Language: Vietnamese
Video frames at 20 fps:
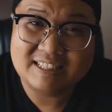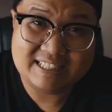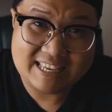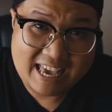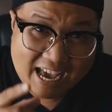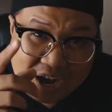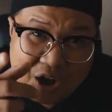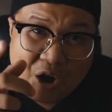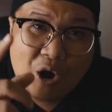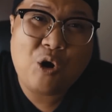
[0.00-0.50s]

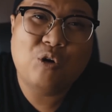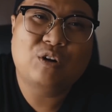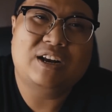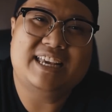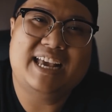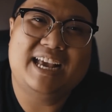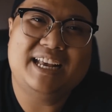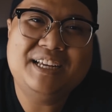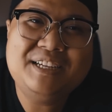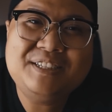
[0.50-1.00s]
giang hồ là
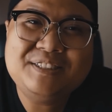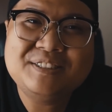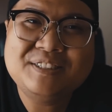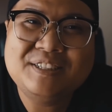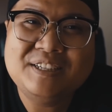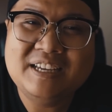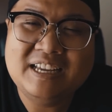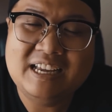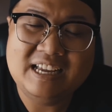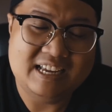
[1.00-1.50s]
vậy đó
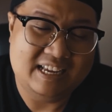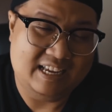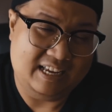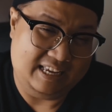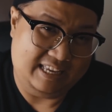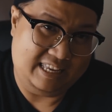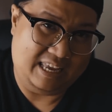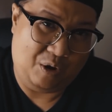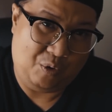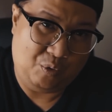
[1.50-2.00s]

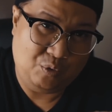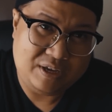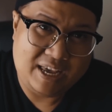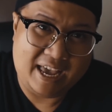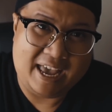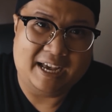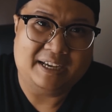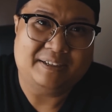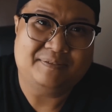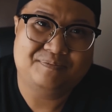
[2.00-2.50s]
nhậu
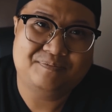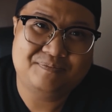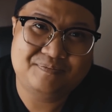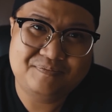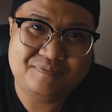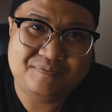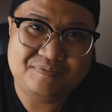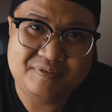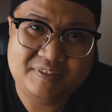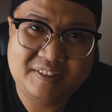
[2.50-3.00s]
nhẹt
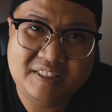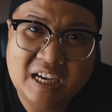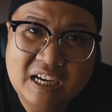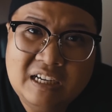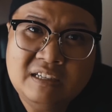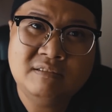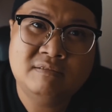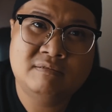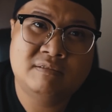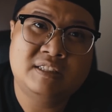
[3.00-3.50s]

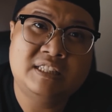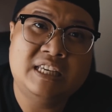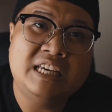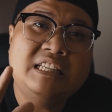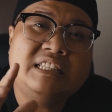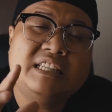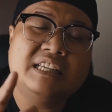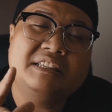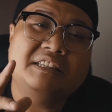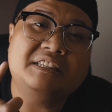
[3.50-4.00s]
nhưng
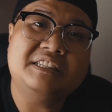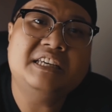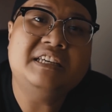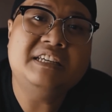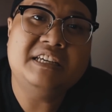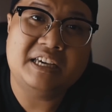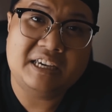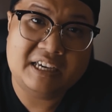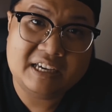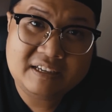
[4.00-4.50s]
chí tình chí
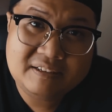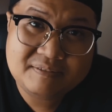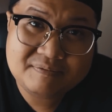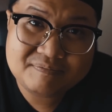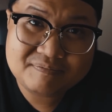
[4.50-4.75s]
nghĩa